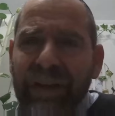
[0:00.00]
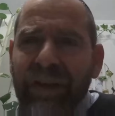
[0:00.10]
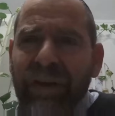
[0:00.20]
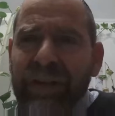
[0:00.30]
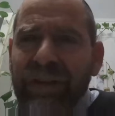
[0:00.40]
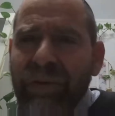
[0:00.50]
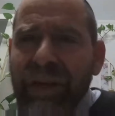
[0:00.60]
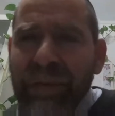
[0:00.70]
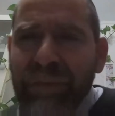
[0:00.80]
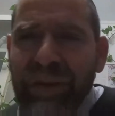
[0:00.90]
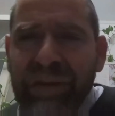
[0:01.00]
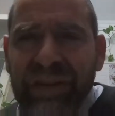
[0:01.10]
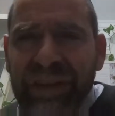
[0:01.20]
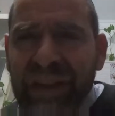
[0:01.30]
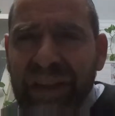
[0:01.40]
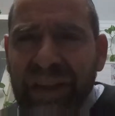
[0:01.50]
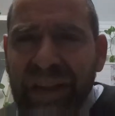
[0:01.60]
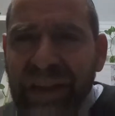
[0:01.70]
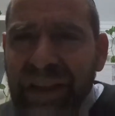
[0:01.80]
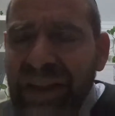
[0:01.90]
llegó a hacer un cambio en sí
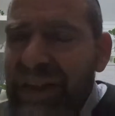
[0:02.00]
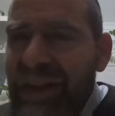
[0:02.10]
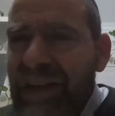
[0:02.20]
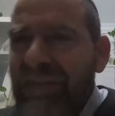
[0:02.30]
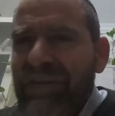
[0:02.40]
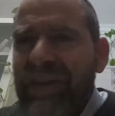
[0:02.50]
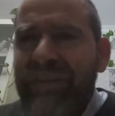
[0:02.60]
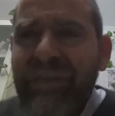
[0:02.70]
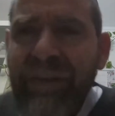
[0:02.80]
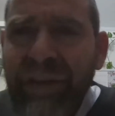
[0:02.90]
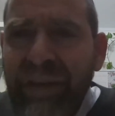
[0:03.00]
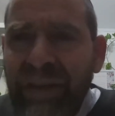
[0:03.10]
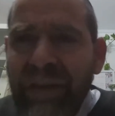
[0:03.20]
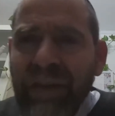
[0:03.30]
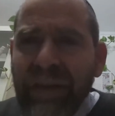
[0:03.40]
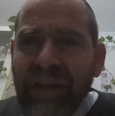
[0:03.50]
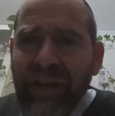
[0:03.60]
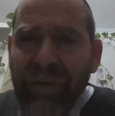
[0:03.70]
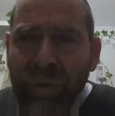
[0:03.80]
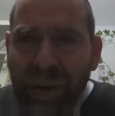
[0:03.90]
increíble
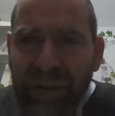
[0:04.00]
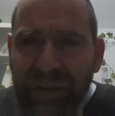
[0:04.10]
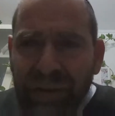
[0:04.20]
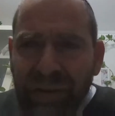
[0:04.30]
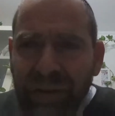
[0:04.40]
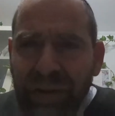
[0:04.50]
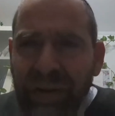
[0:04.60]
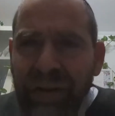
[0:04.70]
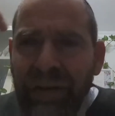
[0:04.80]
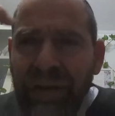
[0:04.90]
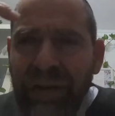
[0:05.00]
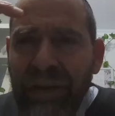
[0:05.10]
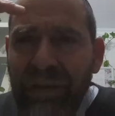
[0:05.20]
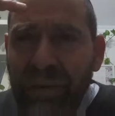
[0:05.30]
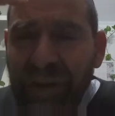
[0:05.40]
en su acción, en su